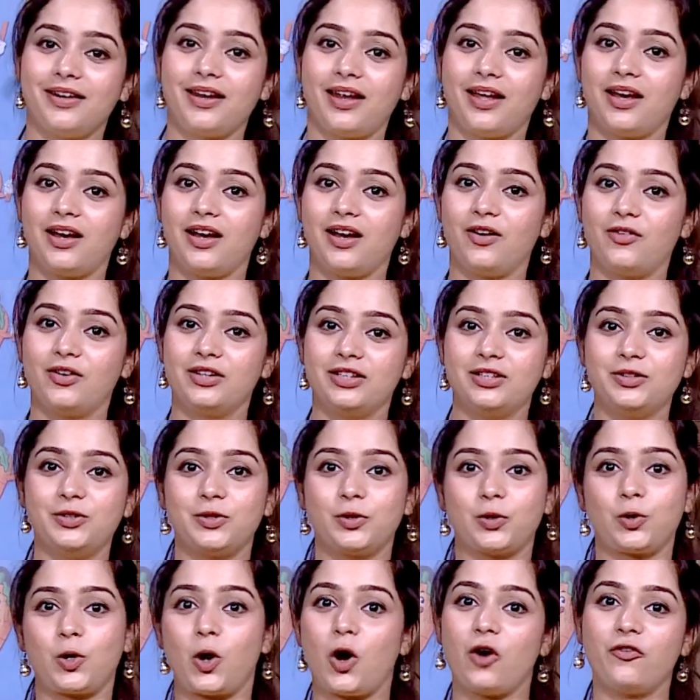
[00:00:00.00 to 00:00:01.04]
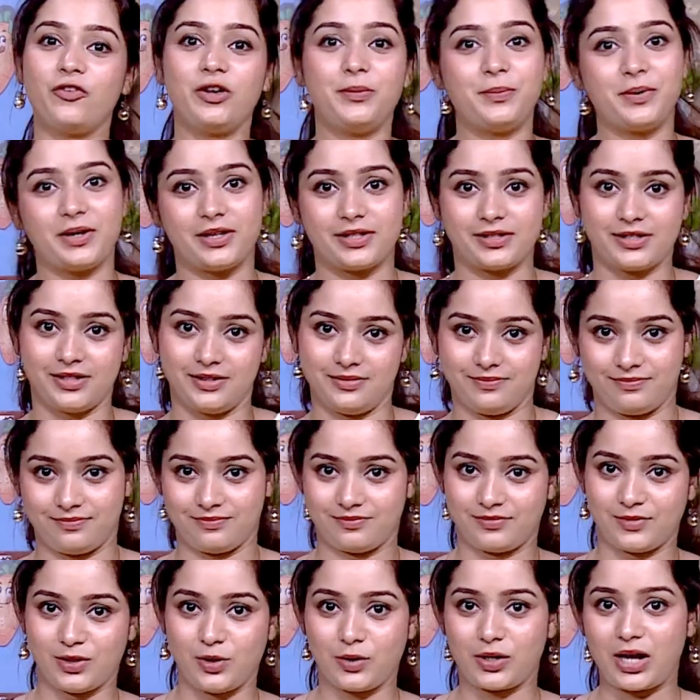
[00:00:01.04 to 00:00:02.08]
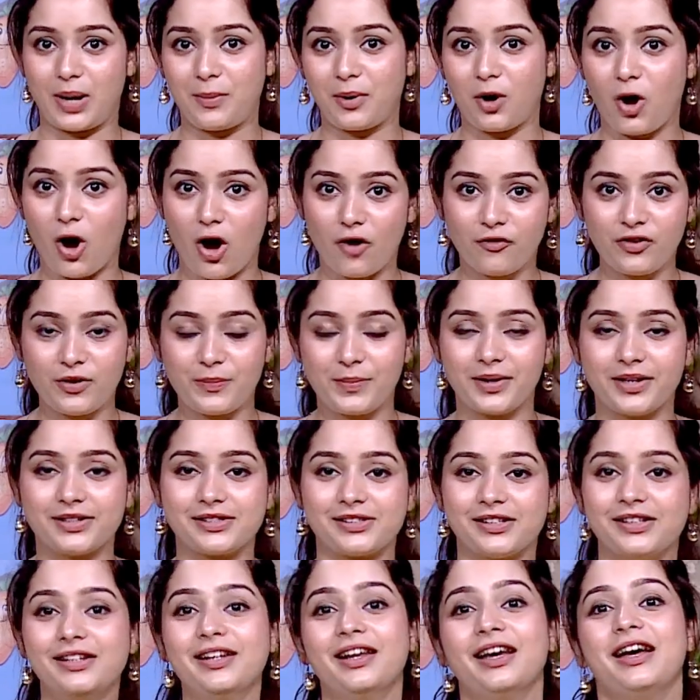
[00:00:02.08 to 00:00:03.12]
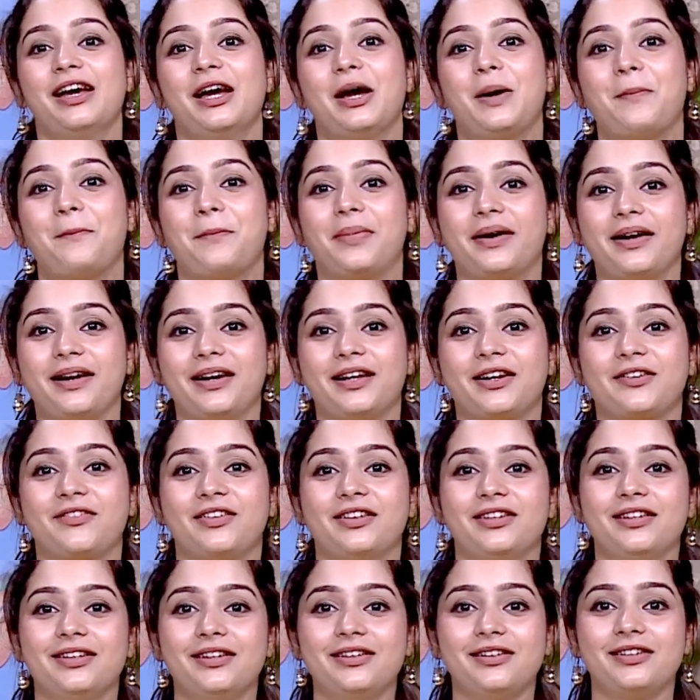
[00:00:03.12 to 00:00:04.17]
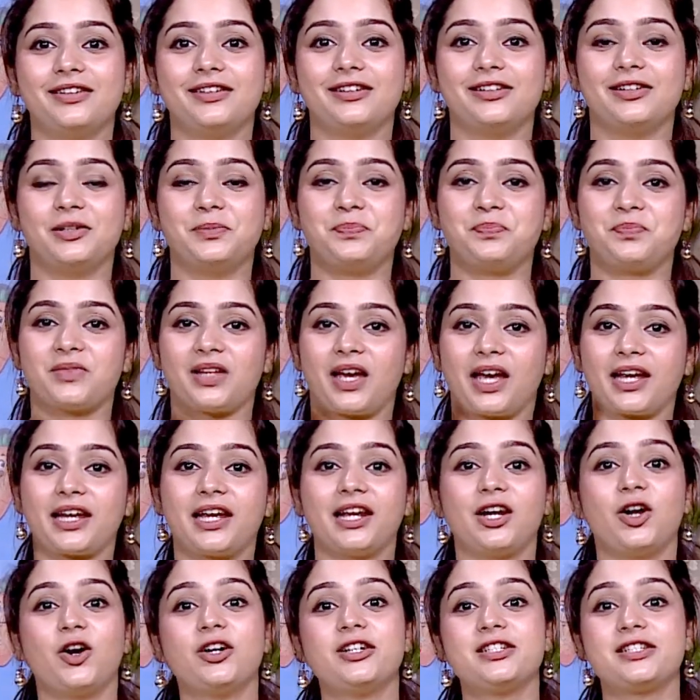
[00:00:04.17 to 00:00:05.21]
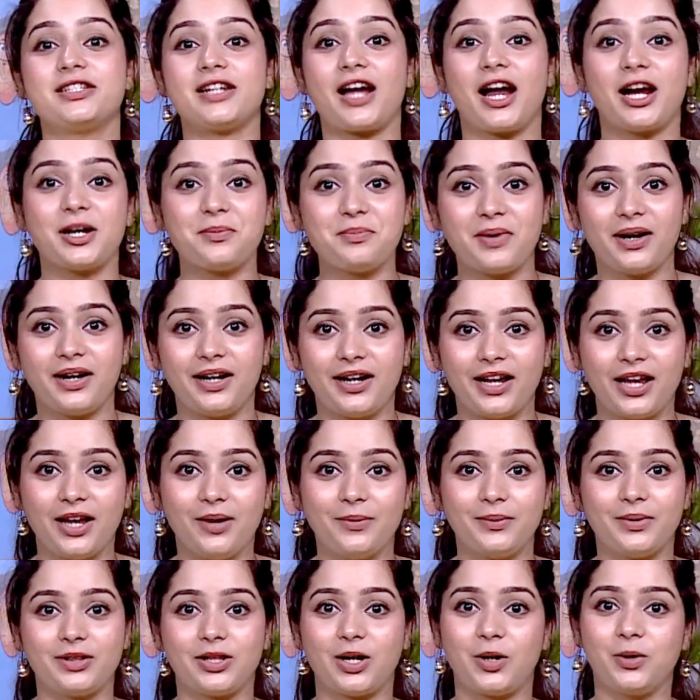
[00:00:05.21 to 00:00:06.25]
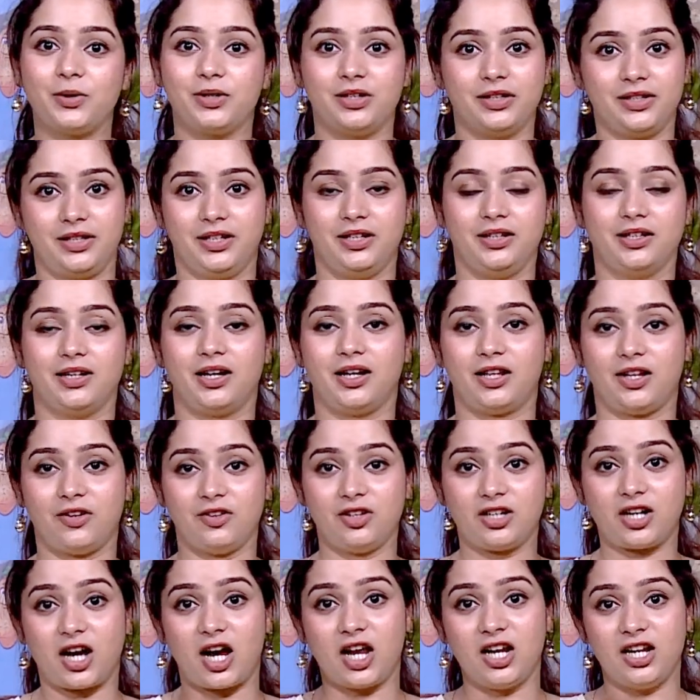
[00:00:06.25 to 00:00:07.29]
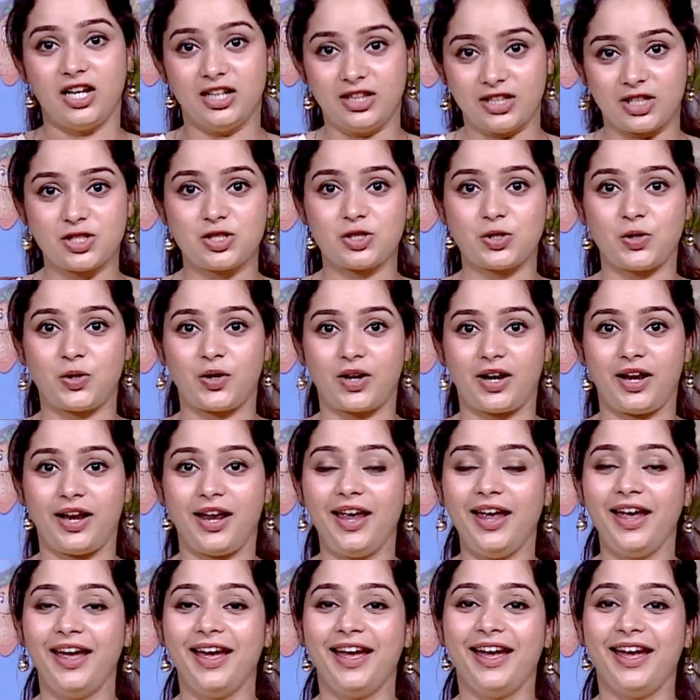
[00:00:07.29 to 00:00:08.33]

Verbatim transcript: நான் வந்து ஒரு காஃபி பர்சன் ஓகே ஐம் காஃபி பர்சன் பட் எனக்கு வந்து ஐ கே நாட் ஸ்டார்ட் மை டே வித்தவுட் அ டீ அதாவது காலை எழுந்திரிச்ச உடனே